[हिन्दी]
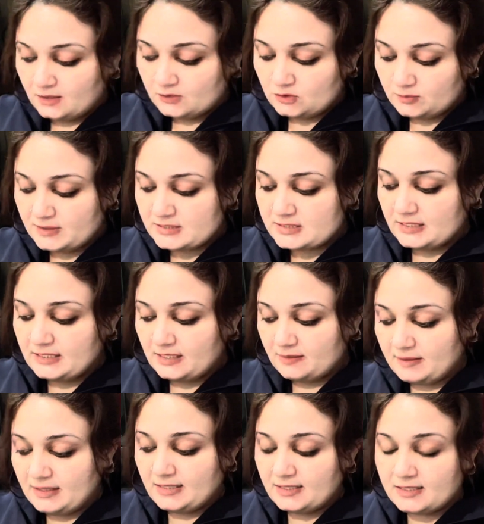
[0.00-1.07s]
तो बस अंडे
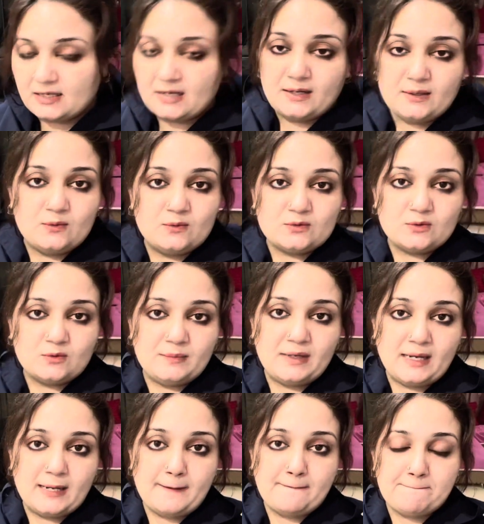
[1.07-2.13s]
में लेकर आई हूँ तो
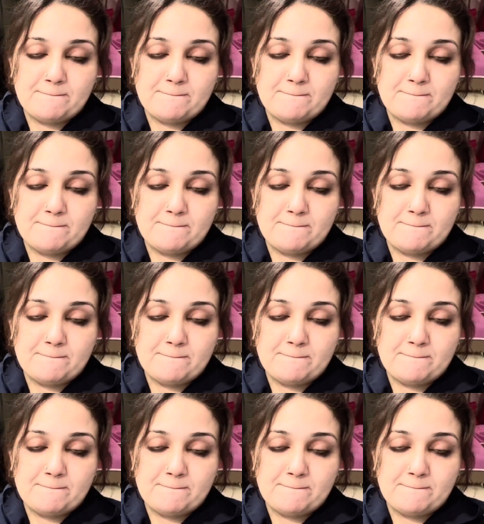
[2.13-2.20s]
मैं